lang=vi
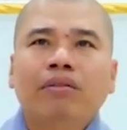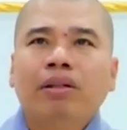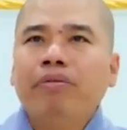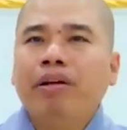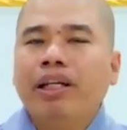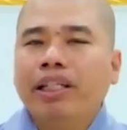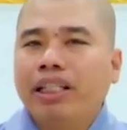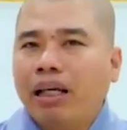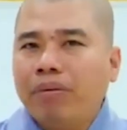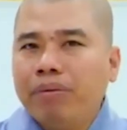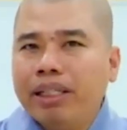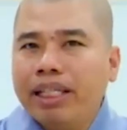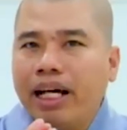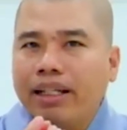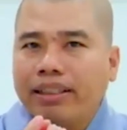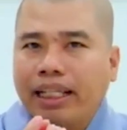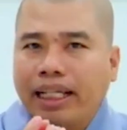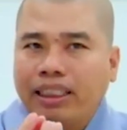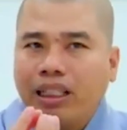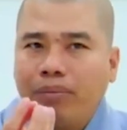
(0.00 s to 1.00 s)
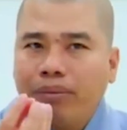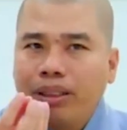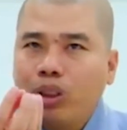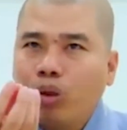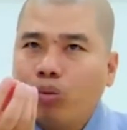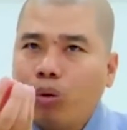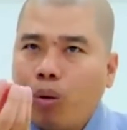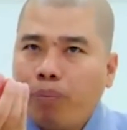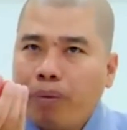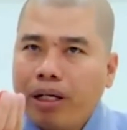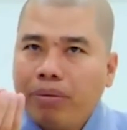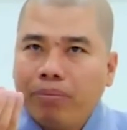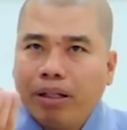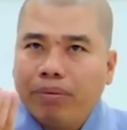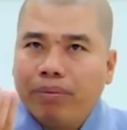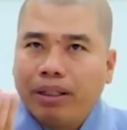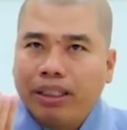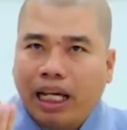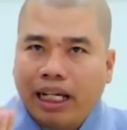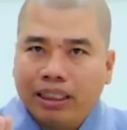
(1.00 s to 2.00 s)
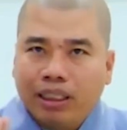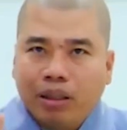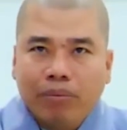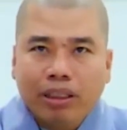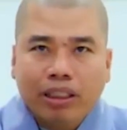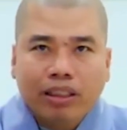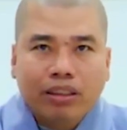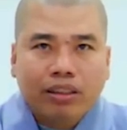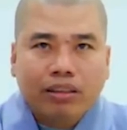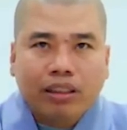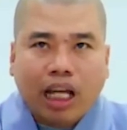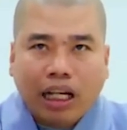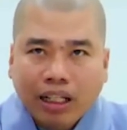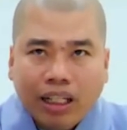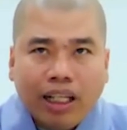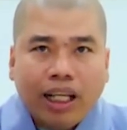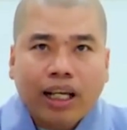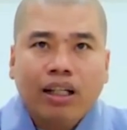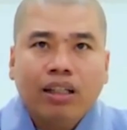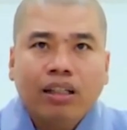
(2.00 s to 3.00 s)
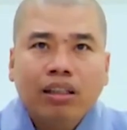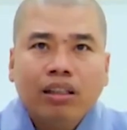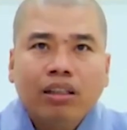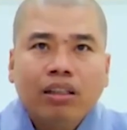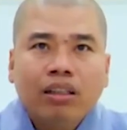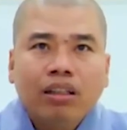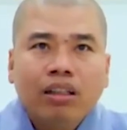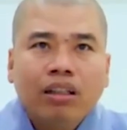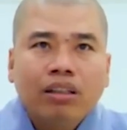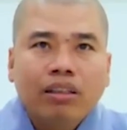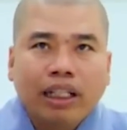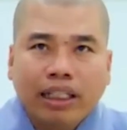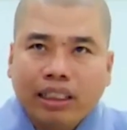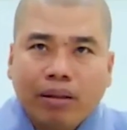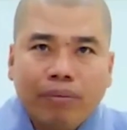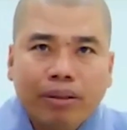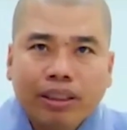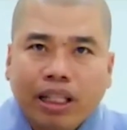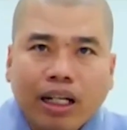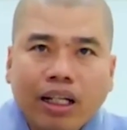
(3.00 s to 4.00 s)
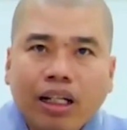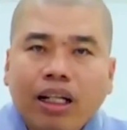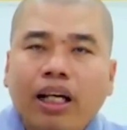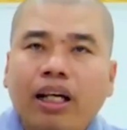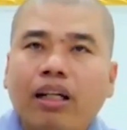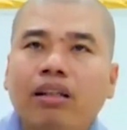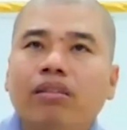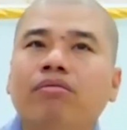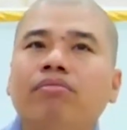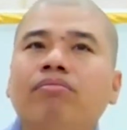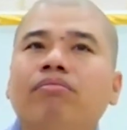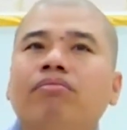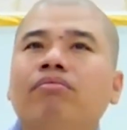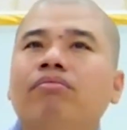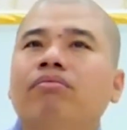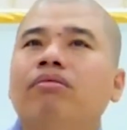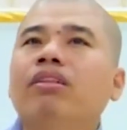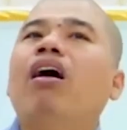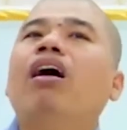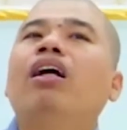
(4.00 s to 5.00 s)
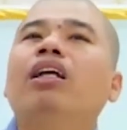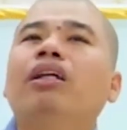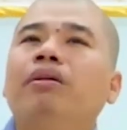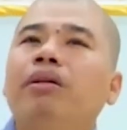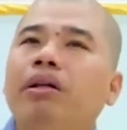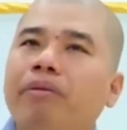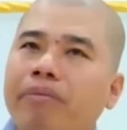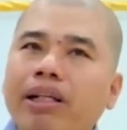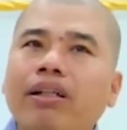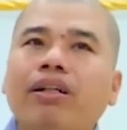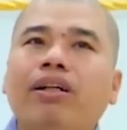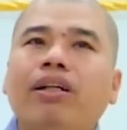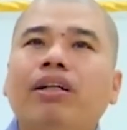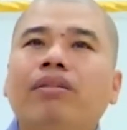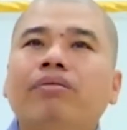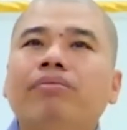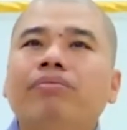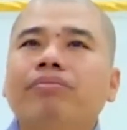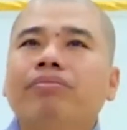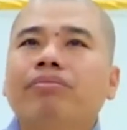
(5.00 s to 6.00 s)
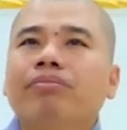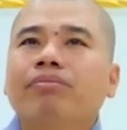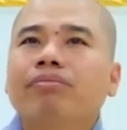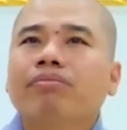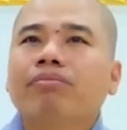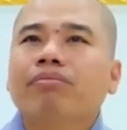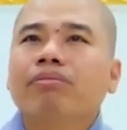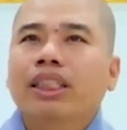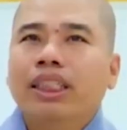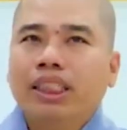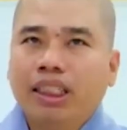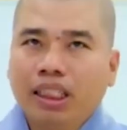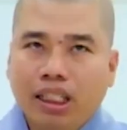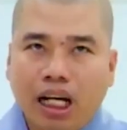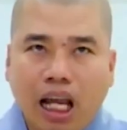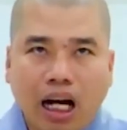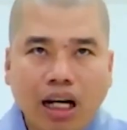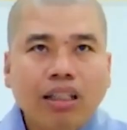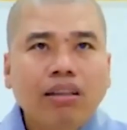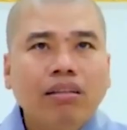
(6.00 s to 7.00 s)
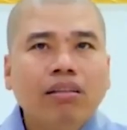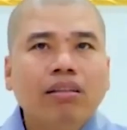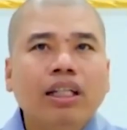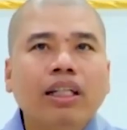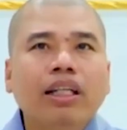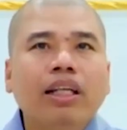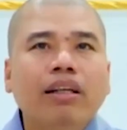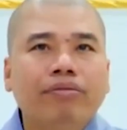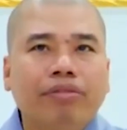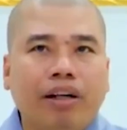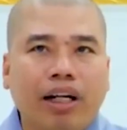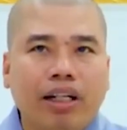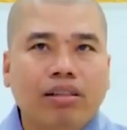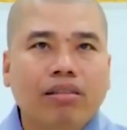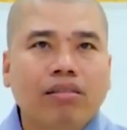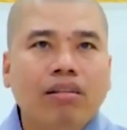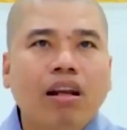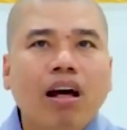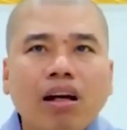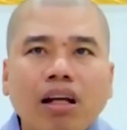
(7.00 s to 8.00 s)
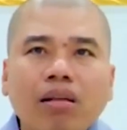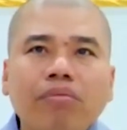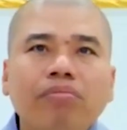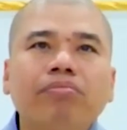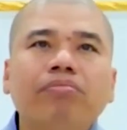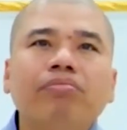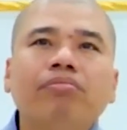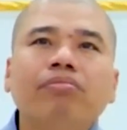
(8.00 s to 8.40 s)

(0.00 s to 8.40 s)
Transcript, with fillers: Quý vị thấy bây giờ tại sao mình tu một mình mà tại sao mình tỉnh nè? Tại sao mình tỉnh nè? Đó thì quý vị biết rồi đó. Cái sự lợi ích khi niệm Phật lớn lắm.